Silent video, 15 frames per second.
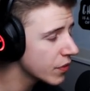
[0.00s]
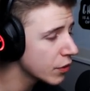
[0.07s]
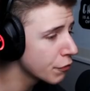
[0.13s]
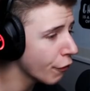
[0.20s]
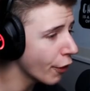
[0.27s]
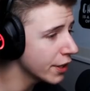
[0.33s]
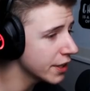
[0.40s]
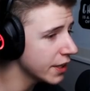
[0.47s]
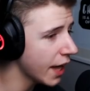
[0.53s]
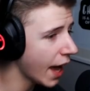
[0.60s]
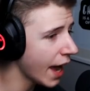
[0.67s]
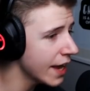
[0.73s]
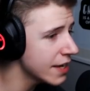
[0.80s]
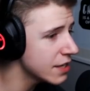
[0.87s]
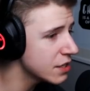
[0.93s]
Freunde, der
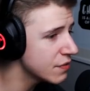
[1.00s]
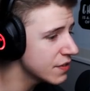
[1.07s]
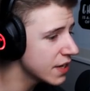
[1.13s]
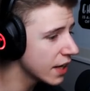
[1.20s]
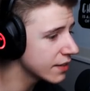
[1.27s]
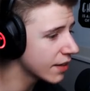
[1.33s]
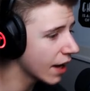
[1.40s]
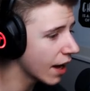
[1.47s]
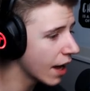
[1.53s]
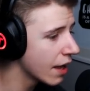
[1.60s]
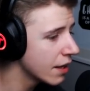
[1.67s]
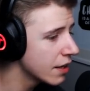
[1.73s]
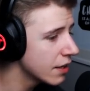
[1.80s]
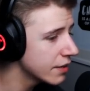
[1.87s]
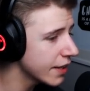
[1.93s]
Hai ist wieder da.
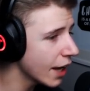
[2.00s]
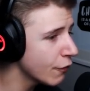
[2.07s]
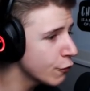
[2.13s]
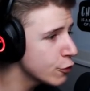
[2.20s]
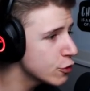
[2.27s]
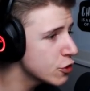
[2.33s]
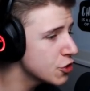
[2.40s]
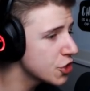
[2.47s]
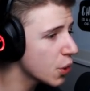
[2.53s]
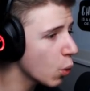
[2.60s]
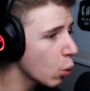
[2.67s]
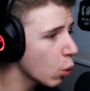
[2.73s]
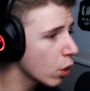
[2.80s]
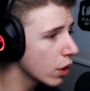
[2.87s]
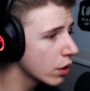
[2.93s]
Dafür sind die
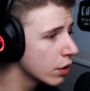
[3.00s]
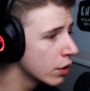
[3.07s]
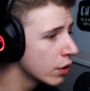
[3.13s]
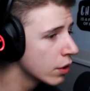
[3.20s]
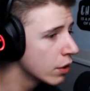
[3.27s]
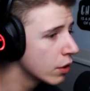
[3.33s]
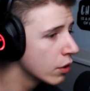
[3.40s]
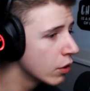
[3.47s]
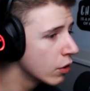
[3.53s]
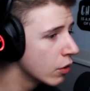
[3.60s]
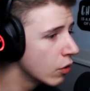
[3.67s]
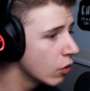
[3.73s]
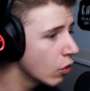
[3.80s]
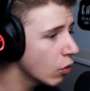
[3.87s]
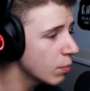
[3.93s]
Rohre.
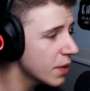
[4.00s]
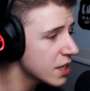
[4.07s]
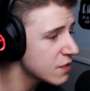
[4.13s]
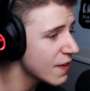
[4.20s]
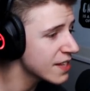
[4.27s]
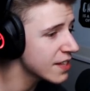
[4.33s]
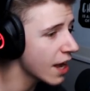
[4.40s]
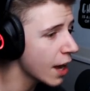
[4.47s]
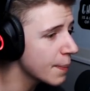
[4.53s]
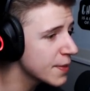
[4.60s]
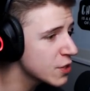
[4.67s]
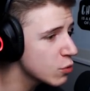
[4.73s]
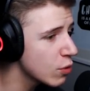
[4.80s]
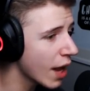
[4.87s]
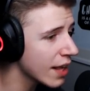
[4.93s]
Um das Wasser
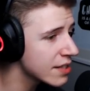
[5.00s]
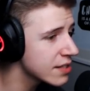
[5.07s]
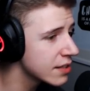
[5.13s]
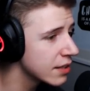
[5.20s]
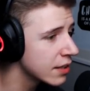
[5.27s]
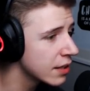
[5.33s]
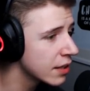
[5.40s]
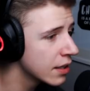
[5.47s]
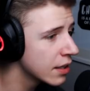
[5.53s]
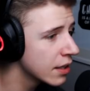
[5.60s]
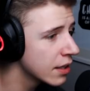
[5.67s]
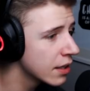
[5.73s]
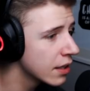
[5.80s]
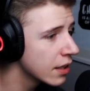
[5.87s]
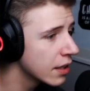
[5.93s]
abzulassen.
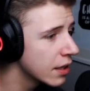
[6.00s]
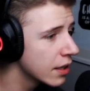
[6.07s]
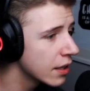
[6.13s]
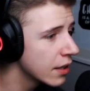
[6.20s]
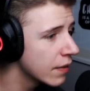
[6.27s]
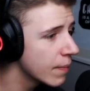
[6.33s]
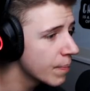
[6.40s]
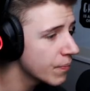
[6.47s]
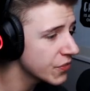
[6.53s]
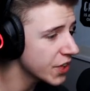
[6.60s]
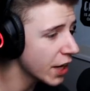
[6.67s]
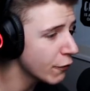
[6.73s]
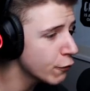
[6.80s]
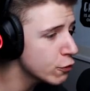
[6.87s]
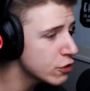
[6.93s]

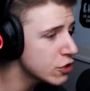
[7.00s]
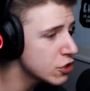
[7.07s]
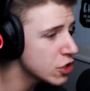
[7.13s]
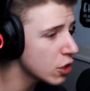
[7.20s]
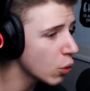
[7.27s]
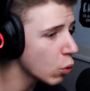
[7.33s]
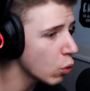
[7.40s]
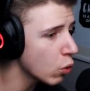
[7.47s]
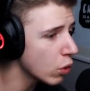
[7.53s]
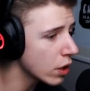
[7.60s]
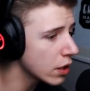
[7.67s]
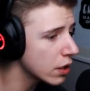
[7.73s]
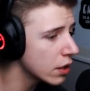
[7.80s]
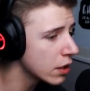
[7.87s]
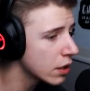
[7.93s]
Dafür sind die
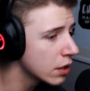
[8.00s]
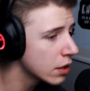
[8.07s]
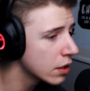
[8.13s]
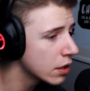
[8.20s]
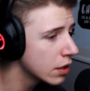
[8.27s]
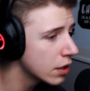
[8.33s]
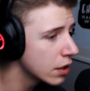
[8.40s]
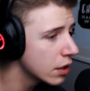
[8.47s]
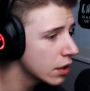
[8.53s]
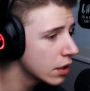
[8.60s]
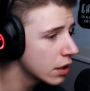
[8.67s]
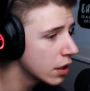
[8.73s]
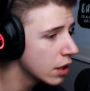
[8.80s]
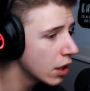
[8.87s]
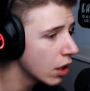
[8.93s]
Rohre.
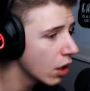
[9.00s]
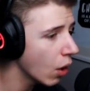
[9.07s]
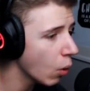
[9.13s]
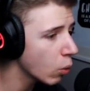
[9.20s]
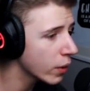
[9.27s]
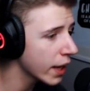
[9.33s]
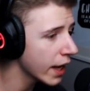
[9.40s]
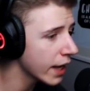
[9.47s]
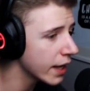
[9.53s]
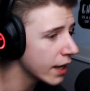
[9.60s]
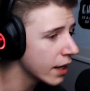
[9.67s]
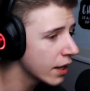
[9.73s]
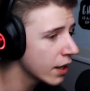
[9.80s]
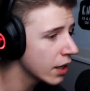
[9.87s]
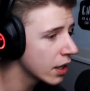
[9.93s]
Okay.
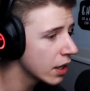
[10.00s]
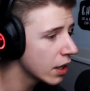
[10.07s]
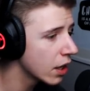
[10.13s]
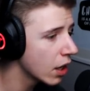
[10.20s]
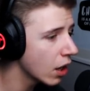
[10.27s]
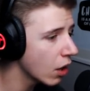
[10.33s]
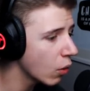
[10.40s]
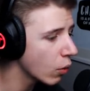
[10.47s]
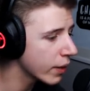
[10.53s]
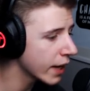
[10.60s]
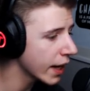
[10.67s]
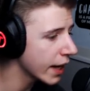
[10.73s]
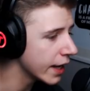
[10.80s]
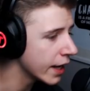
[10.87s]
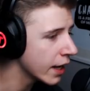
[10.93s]

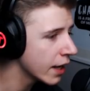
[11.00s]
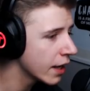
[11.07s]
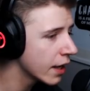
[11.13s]
Okay.